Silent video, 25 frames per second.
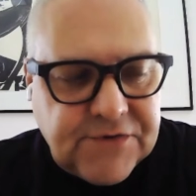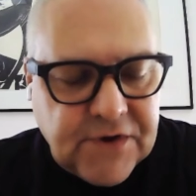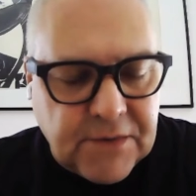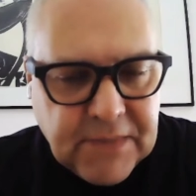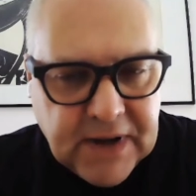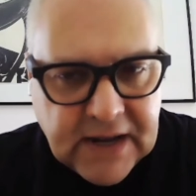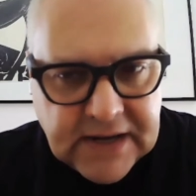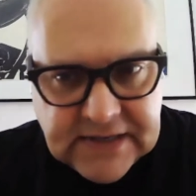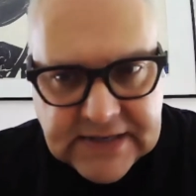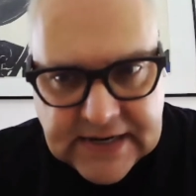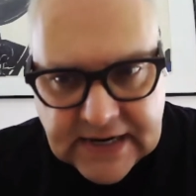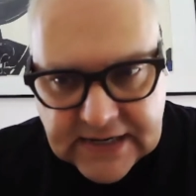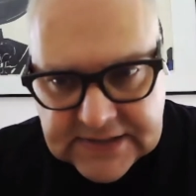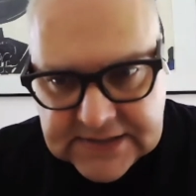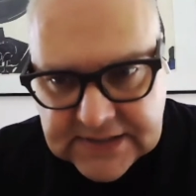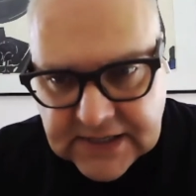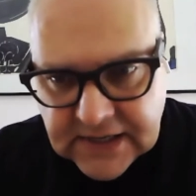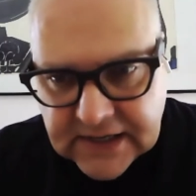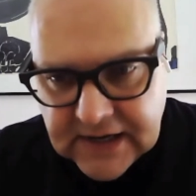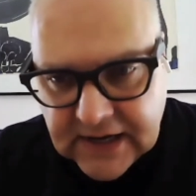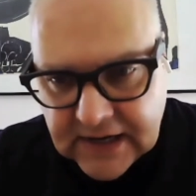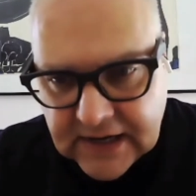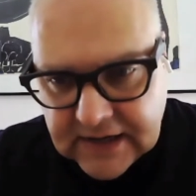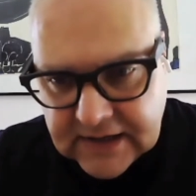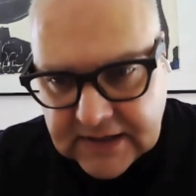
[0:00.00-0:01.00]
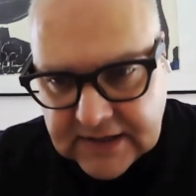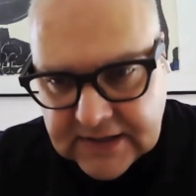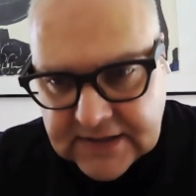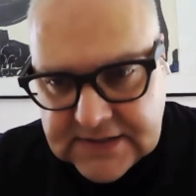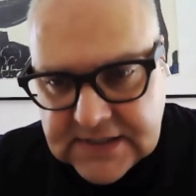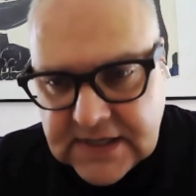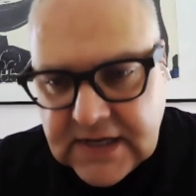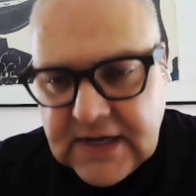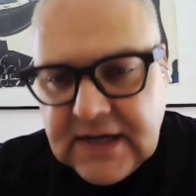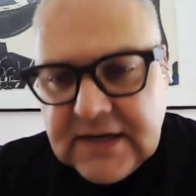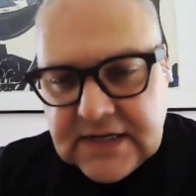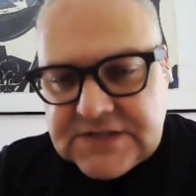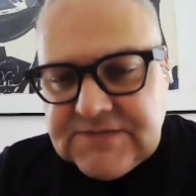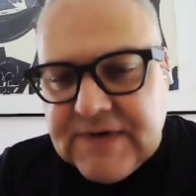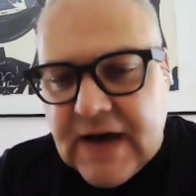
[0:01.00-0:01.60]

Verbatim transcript: als die Firma in DAX gegangen ist.